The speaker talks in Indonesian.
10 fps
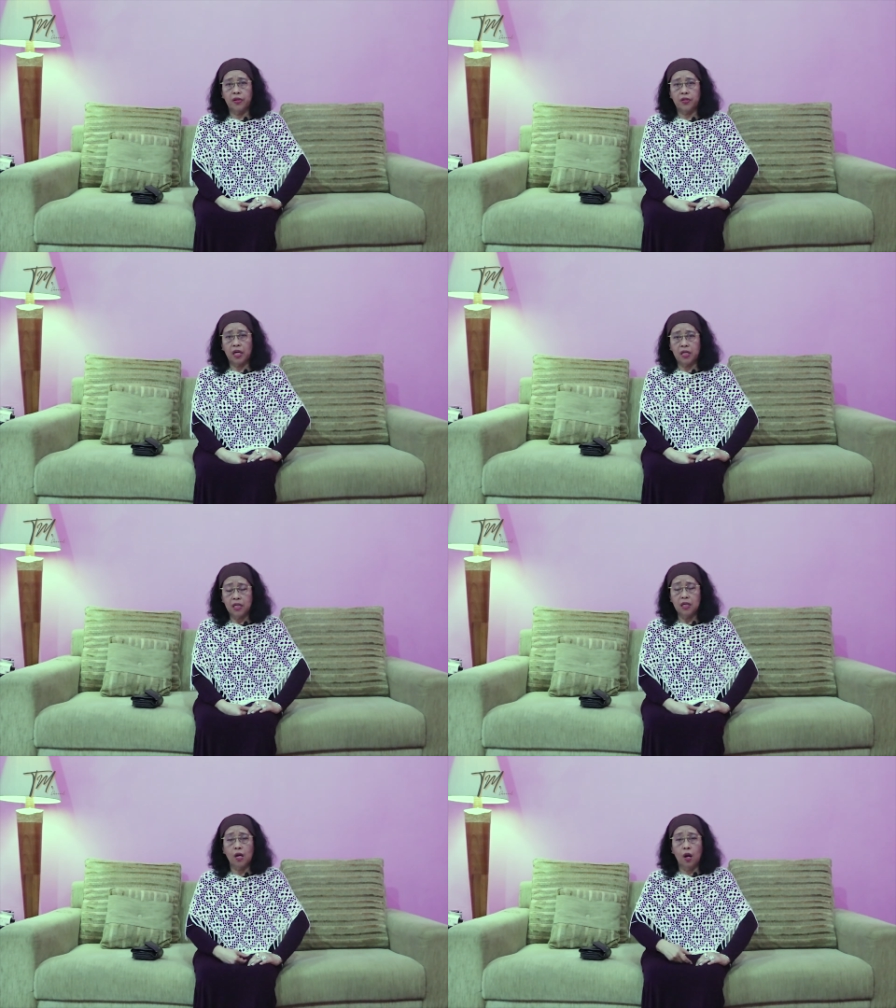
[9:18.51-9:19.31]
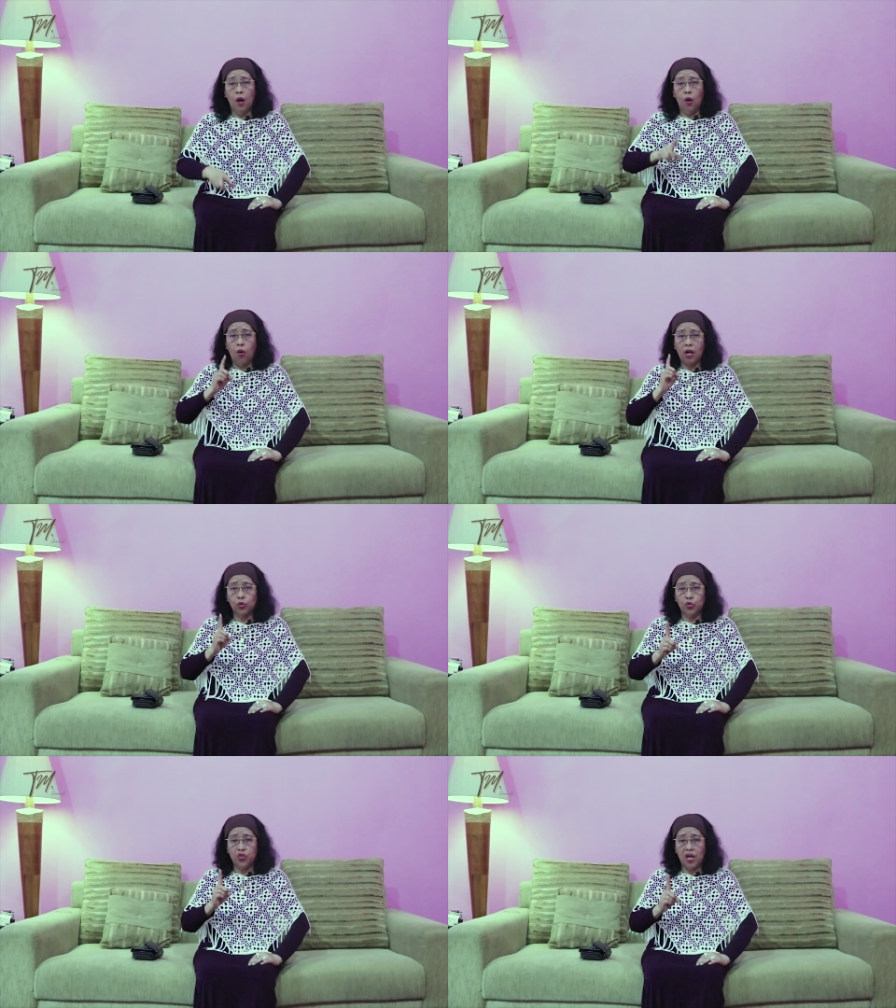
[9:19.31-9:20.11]
Jadi,
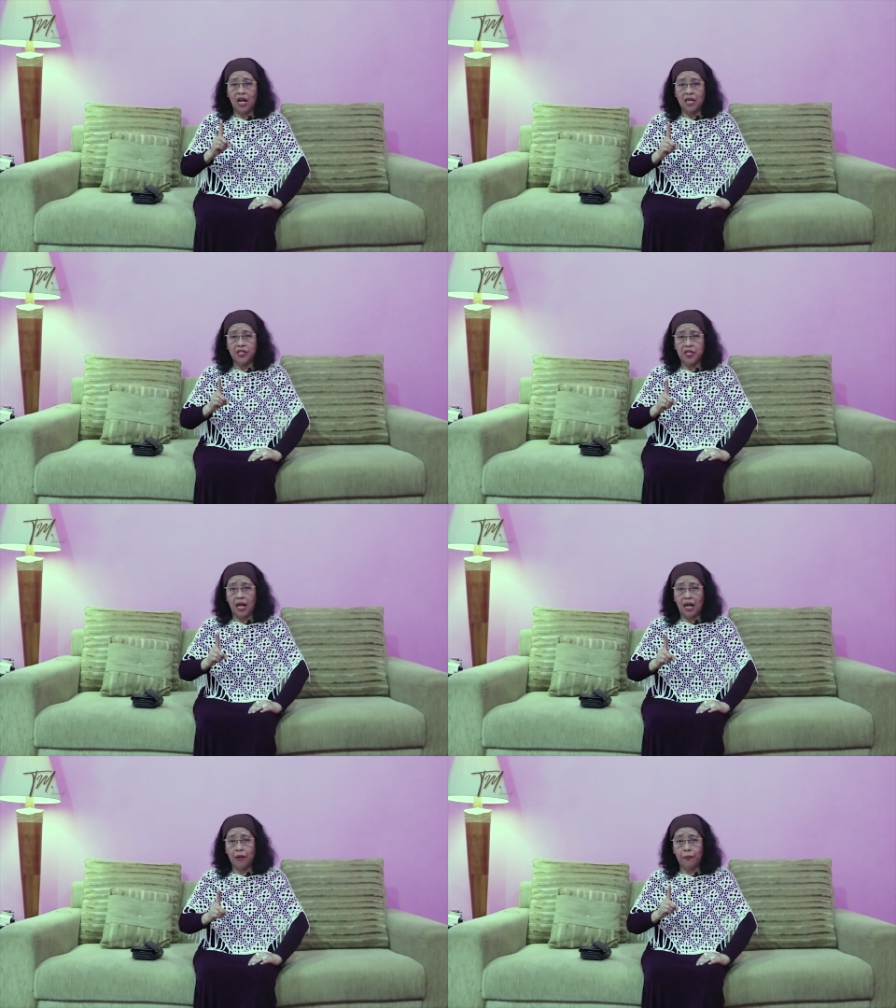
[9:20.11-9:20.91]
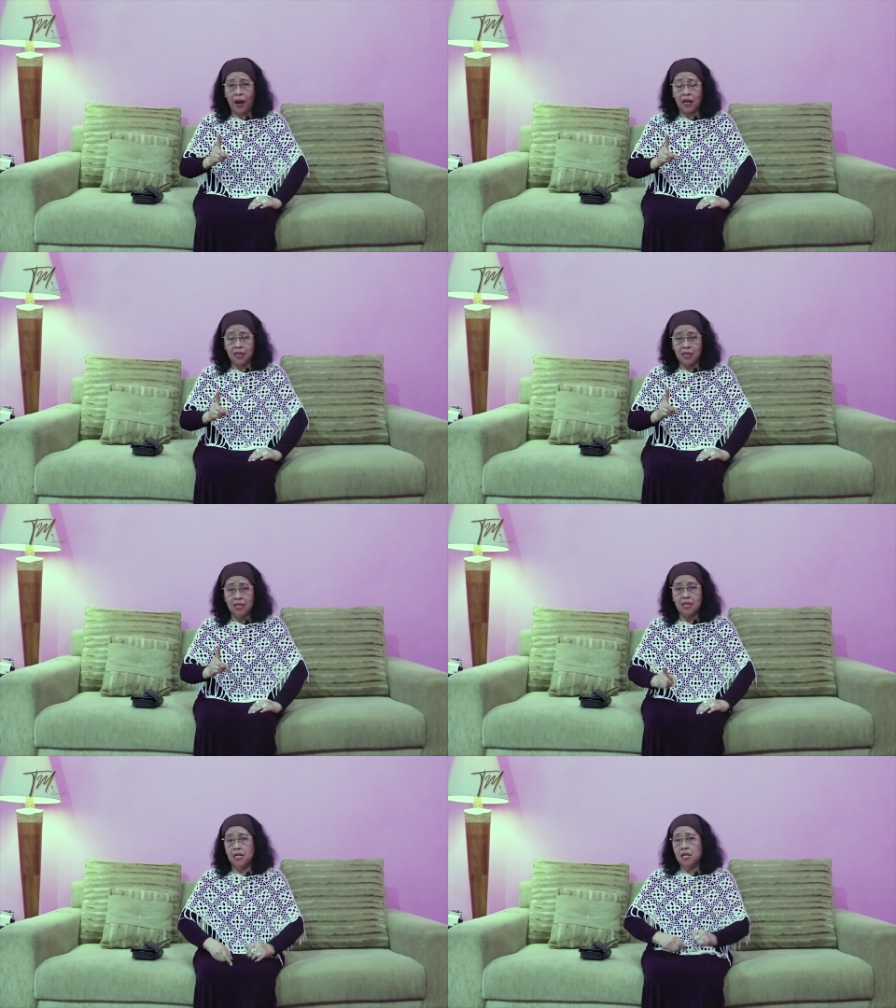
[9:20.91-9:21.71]
waktu jalan-jalan pagi
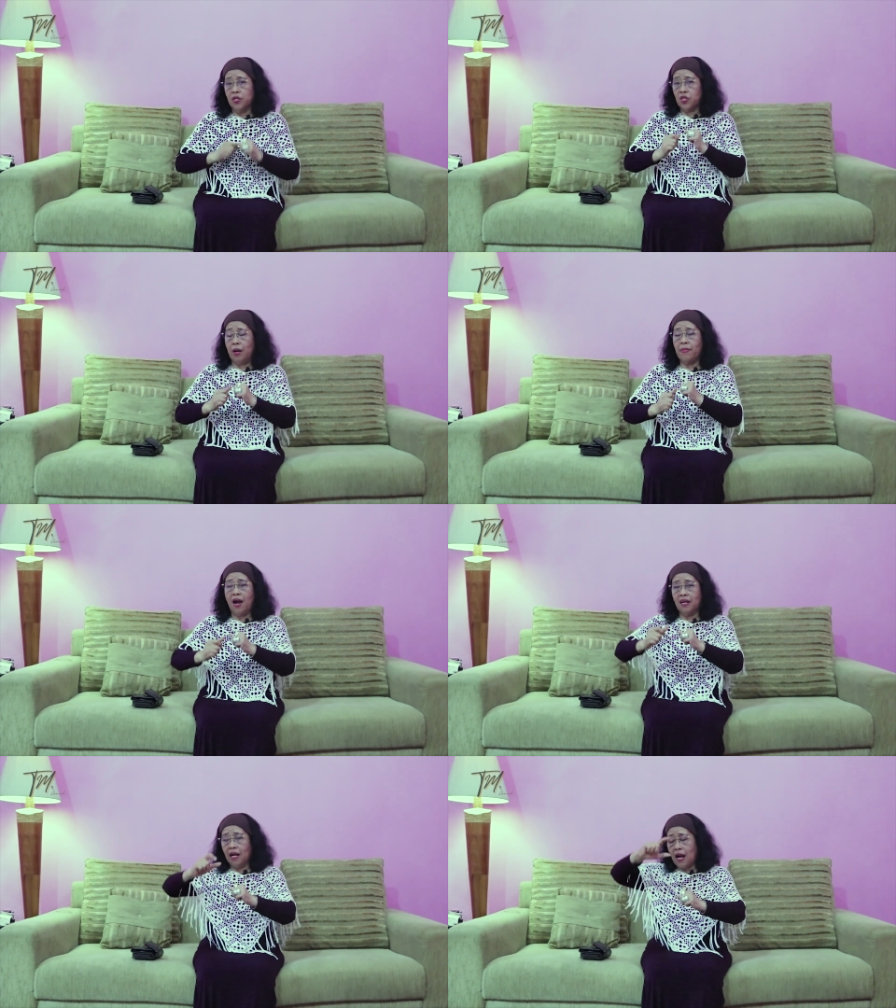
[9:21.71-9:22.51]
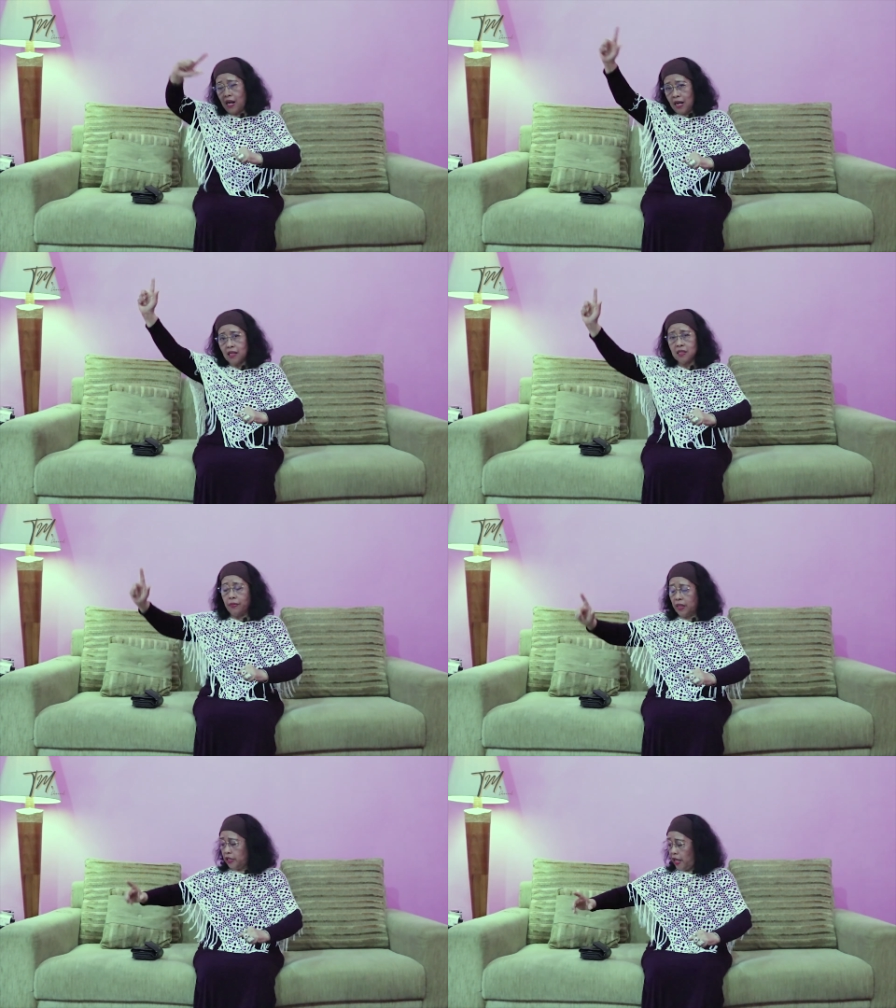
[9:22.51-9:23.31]
sama anak-anak
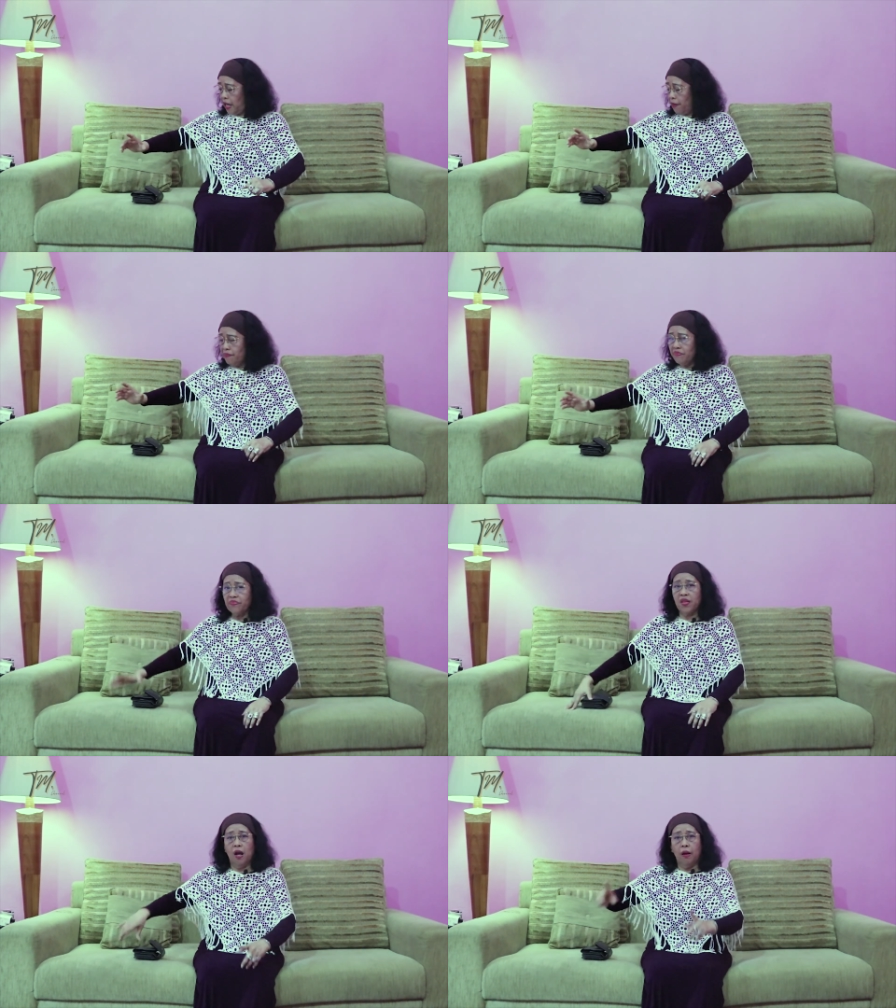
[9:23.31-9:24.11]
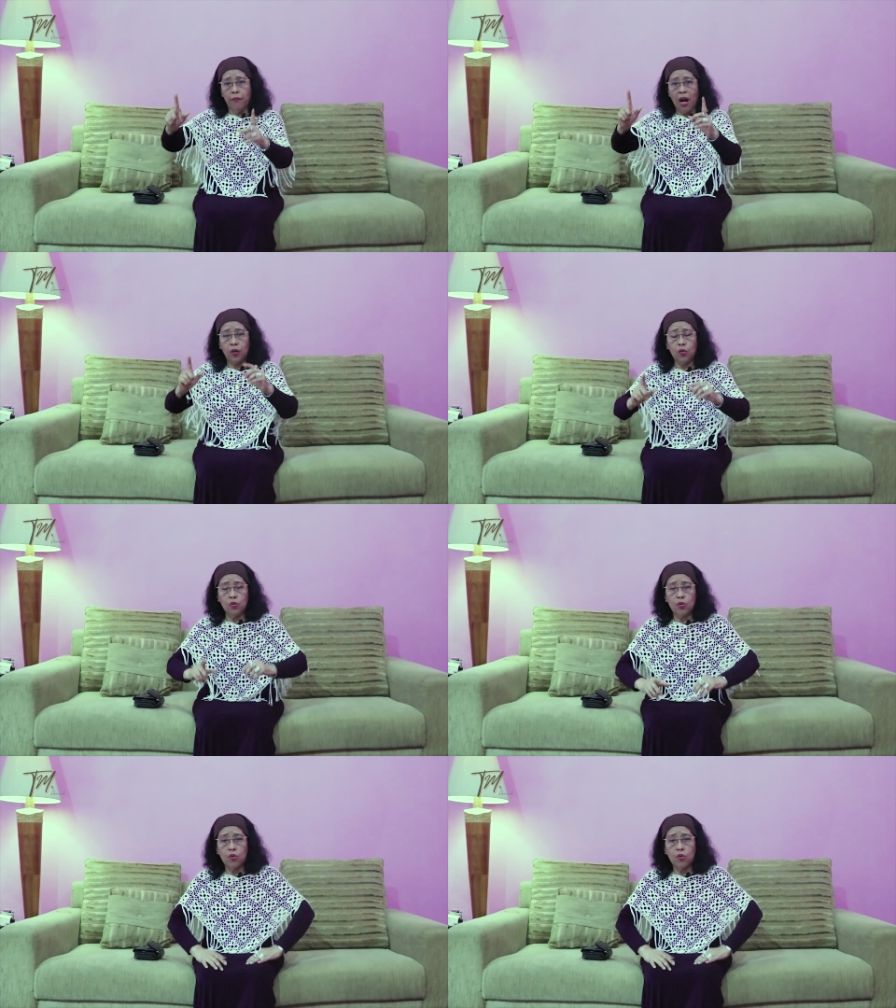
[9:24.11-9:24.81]
sama TM baru